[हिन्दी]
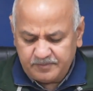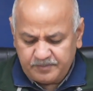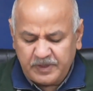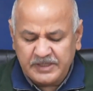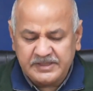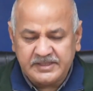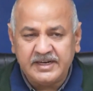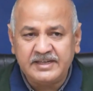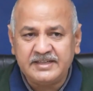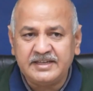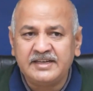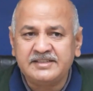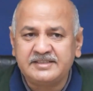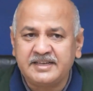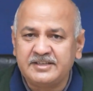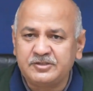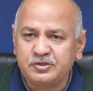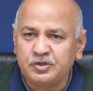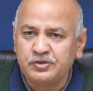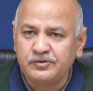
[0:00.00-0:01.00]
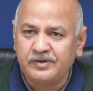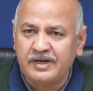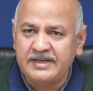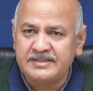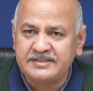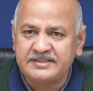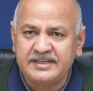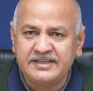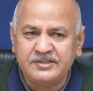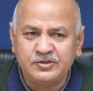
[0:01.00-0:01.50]
पंद्रह हजार छह सौ युवा
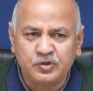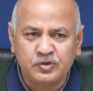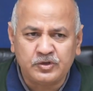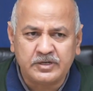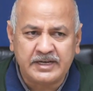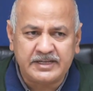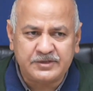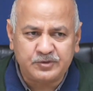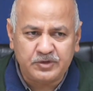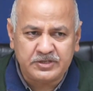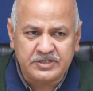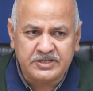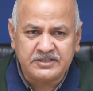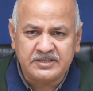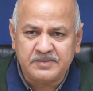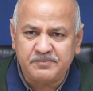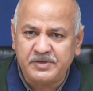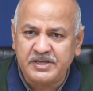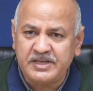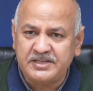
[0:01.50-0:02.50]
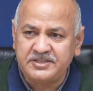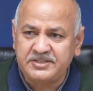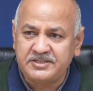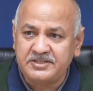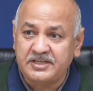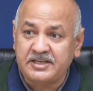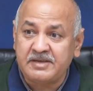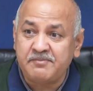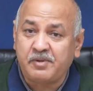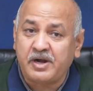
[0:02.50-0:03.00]
ऐसे हैं जो ग्रेजुएशन से पीएचडी
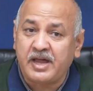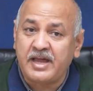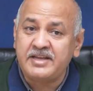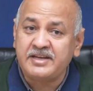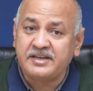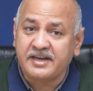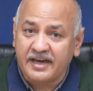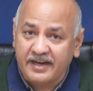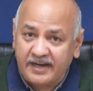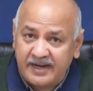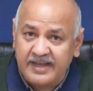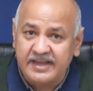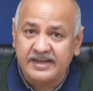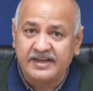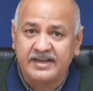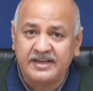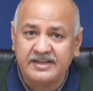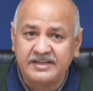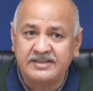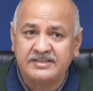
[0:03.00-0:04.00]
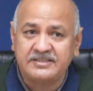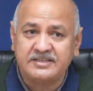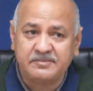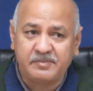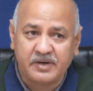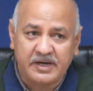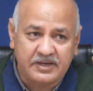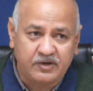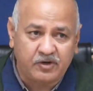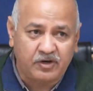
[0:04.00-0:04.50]
तक की पढ़ाई कर रहे हैं कहीं किसी
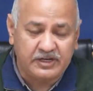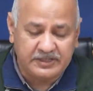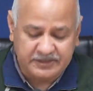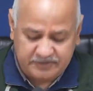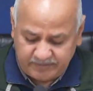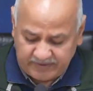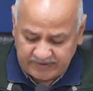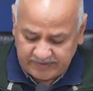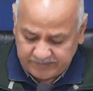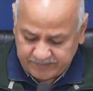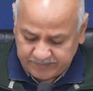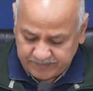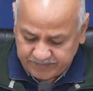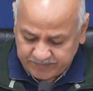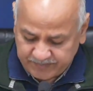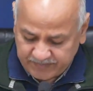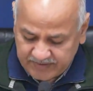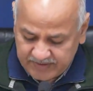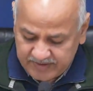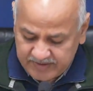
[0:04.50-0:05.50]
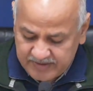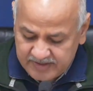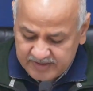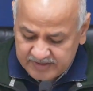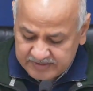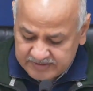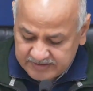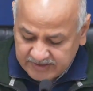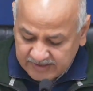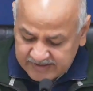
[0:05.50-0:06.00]
बड़े कॉलेज में
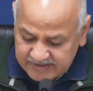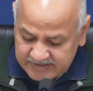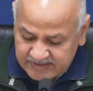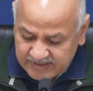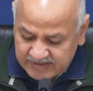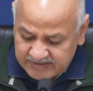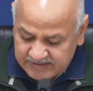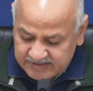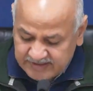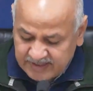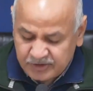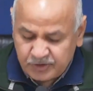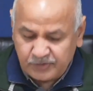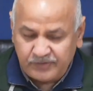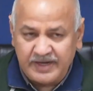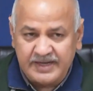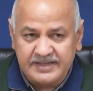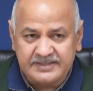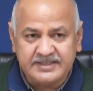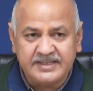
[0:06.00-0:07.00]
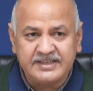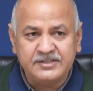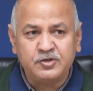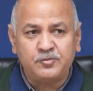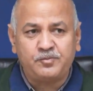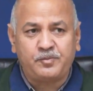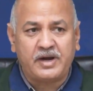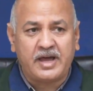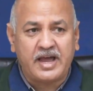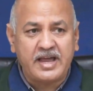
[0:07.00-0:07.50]
साढ़े सात हजार युवा ऐसे हैं जो
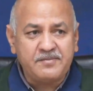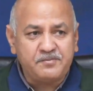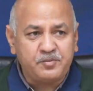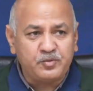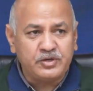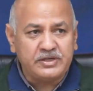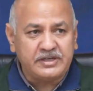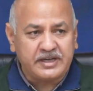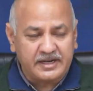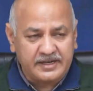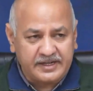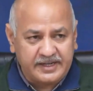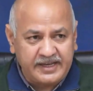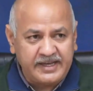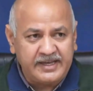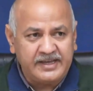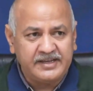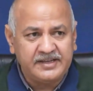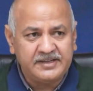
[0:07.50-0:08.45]
पढ़ाई पूरी करके